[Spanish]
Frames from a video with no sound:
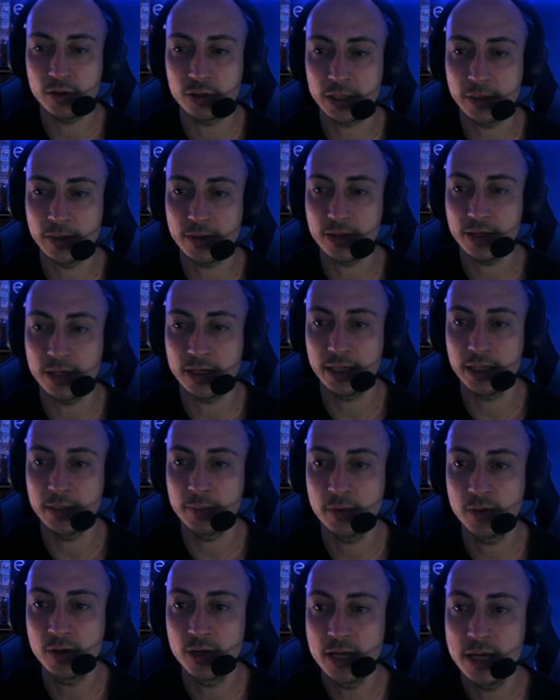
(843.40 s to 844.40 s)
otra vez en el
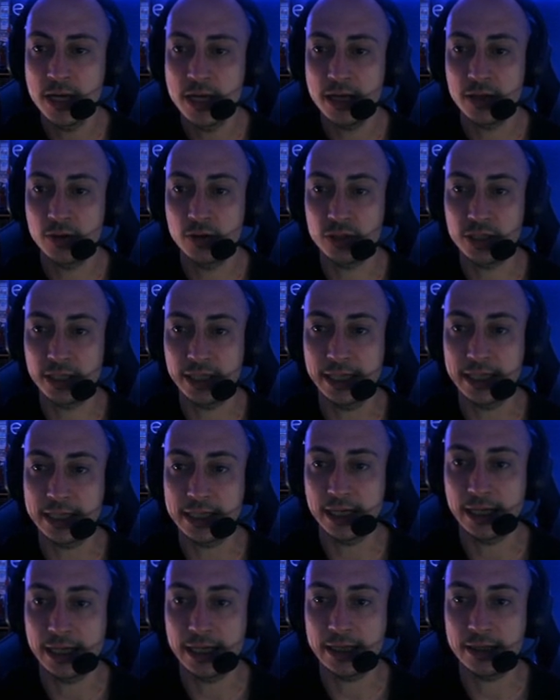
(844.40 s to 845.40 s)
equipo. No sé quién es
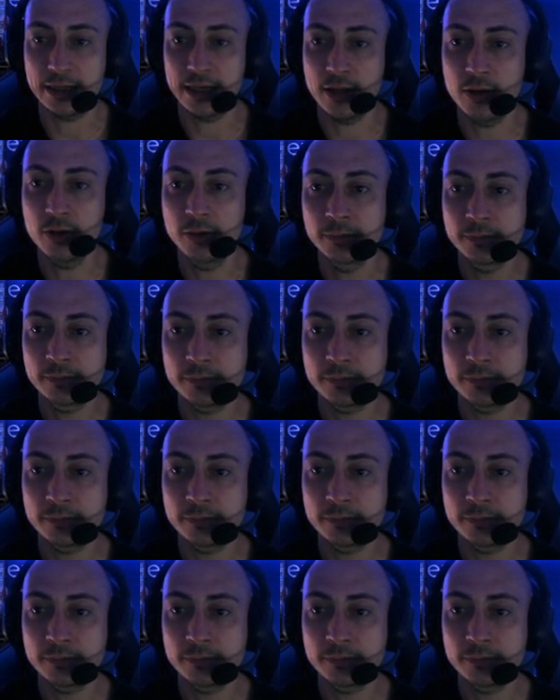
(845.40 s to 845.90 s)
el que ha entrado.